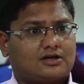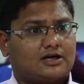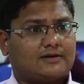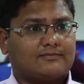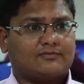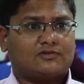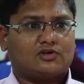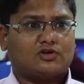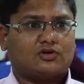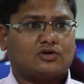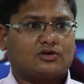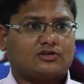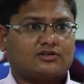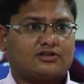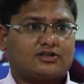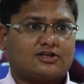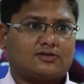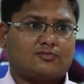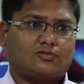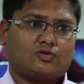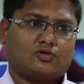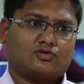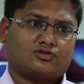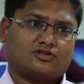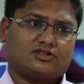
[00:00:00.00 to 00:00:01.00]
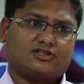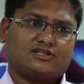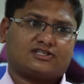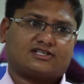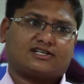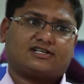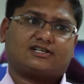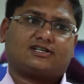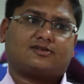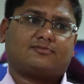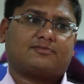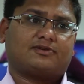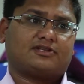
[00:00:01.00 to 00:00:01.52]
आम दिनों की तरह हम लोग सीधी
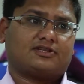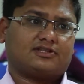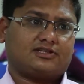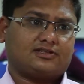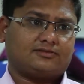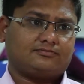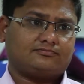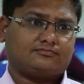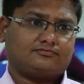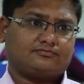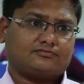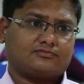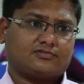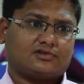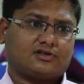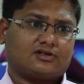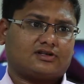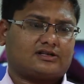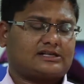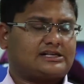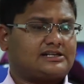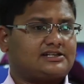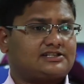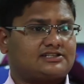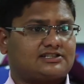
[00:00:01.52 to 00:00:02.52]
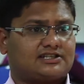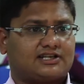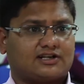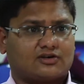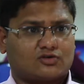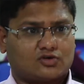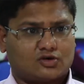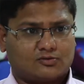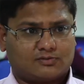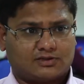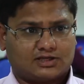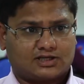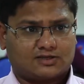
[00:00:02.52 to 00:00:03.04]
सेंटर पे थे ट्रेनर्स के
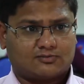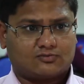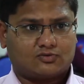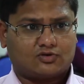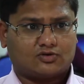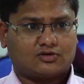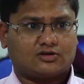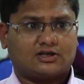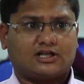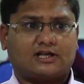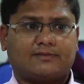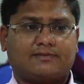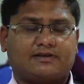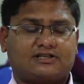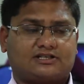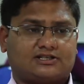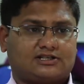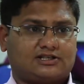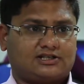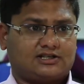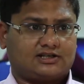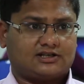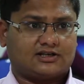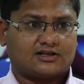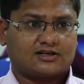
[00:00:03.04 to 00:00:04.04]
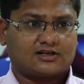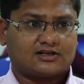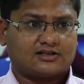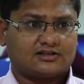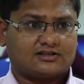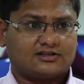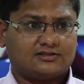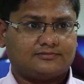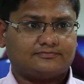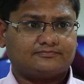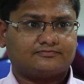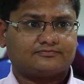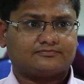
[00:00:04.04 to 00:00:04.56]
एनरोलमेंट हम लोग नए बैच के लिए कर रहे
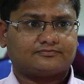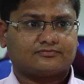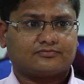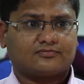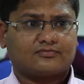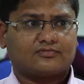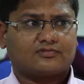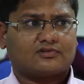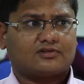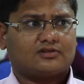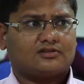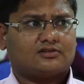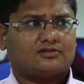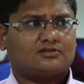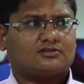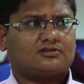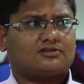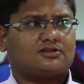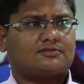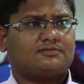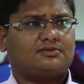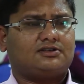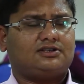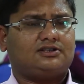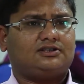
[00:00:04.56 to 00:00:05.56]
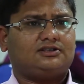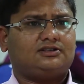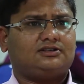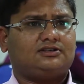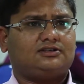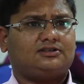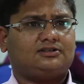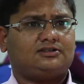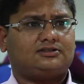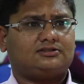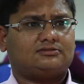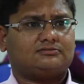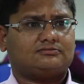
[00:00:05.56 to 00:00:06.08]
थे तभी
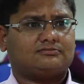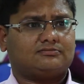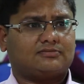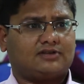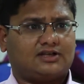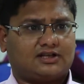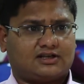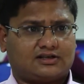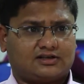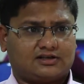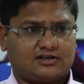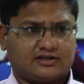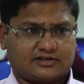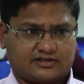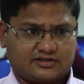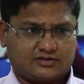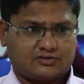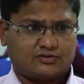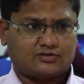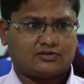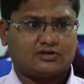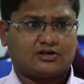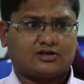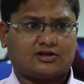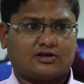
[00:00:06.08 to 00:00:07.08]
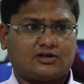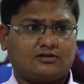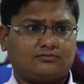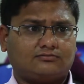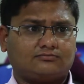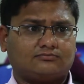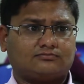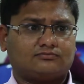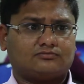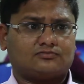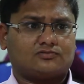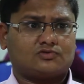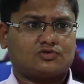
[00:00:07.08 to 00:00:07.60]
मैंने एक लड़की को देखा
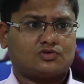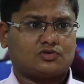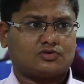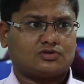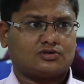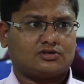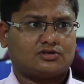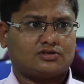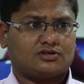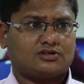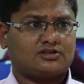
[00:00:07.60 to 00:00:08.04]
जो कि